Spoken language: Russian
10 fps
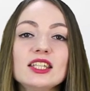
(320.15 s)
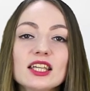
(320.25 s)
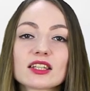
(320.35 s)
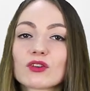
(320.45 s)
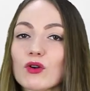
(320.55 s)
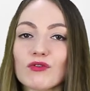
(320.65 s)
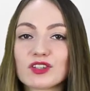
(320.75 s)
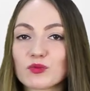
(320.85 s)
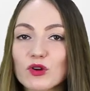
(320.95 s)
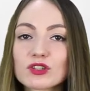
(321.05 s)
нет такой
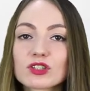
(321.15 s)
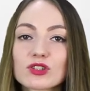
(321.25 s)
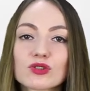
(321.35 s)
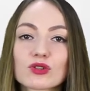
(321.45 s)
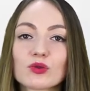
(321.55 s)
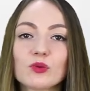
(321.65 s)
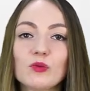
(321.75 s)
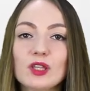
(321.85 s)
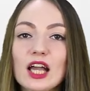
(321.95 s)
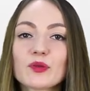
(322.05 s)
возможности, чтобы
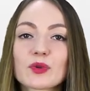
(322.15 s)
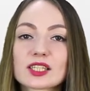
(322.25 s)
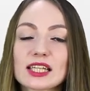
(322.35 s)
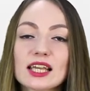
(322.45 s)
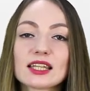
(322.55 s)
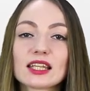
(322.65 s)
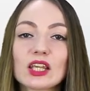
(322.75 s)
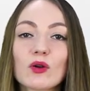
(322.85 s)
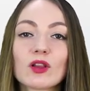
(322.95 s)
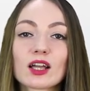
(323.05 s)
менять постоянно
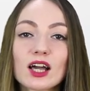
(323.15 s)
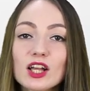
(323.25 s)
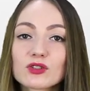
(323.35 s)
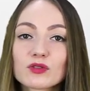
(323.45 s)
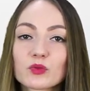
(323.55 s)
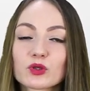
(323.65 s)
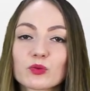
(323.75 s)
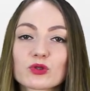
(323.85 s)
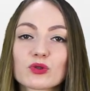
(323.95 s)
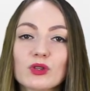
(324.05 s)
геолокацию,
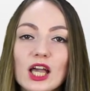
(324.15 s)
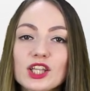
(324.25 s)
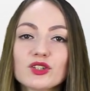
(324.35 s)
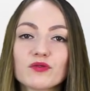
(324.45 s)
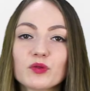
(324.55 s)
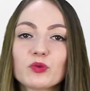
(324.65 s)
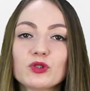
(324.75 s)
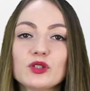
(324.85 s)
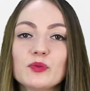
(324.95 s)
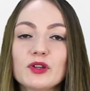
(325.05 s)
потому что иначе вы
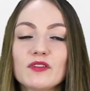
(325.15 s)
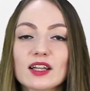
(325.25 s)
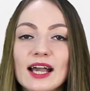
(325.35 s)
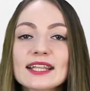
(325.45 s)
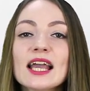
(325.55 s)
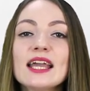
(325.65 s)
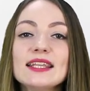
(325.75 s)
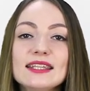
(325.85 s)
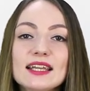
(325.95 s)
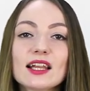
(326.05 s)
будете привлекать
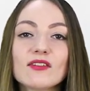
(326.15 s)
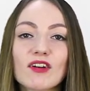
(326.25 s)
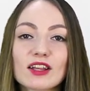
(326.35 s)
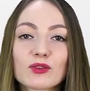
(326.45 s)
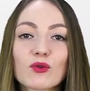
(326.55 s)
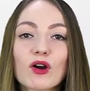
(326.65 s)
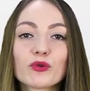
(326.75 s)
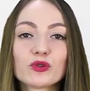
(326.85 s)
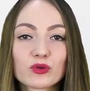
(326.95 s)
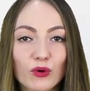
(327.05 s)
нерелевантную
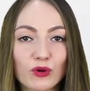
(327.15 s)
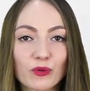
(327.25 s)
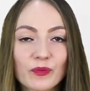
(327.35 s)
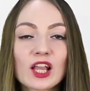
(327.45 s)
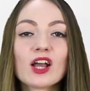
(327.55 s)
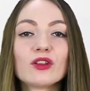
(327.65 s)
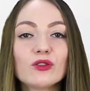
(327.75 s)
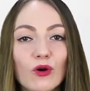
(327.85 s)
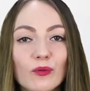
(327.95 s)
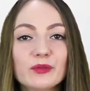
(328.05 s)
аудиторию.
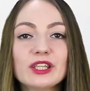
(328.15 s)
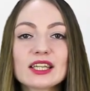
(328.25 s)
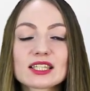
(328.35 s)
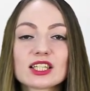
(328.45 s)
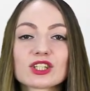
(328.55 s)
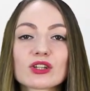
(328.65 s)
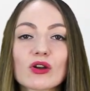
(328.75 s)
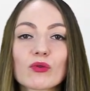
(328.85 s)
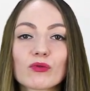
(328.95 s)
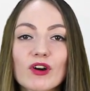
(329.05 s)
Но если
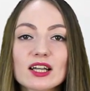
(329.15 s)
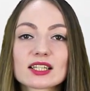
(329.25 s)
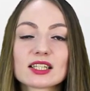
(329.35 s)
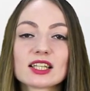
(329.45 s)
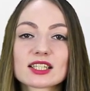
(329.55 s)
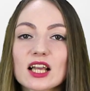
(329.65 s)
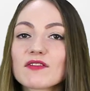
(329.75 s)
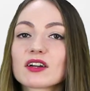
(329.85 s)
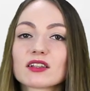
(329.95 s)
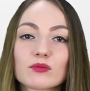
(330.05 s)
же у вас
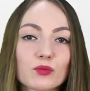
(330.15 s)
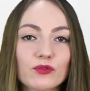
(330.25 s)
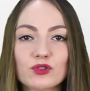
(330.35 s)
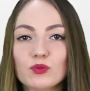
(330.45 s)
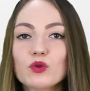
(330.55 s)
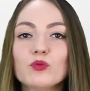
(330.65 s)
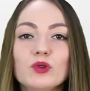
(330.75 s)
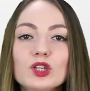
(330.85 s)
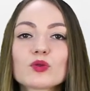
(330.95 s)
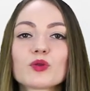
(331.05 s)
доставка там по всему
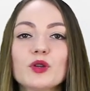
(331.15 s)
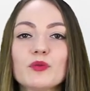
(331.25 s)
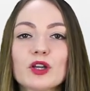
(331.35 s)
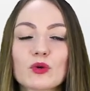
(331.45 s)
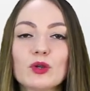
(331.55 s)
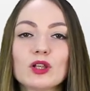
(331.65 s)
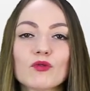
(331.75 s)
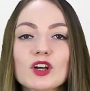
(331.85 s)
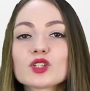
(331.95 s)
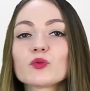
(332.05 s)
миру, к примеру, или
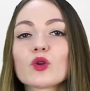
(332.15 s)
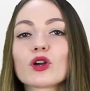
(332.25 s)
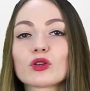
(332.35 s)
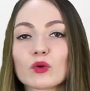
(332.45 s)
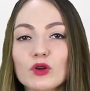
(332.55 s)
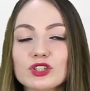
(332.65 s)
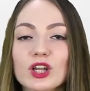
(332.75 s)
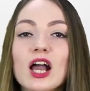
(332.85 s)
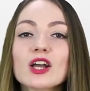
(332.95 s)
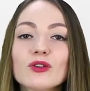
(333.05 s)
у вас много
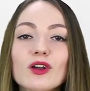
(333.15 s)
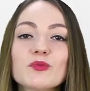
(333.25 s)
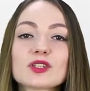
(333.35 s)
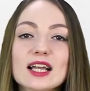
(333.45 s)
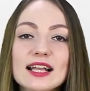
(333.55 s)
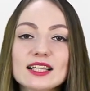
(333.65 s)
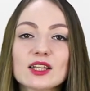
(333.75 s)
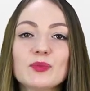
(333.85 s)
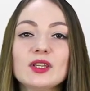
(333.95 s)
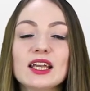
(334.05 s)
точек, то
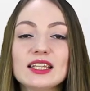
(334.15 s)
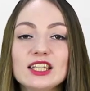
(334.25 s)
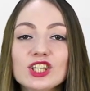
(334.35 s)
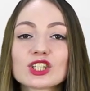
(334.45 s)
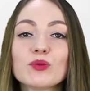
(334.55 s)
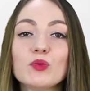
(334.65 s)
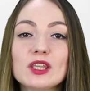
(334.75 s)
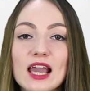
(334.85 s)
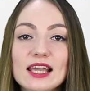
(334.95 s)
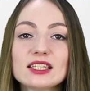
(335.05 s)
обязательно периодично
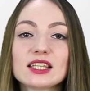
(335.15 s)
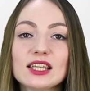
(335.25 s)
меняйте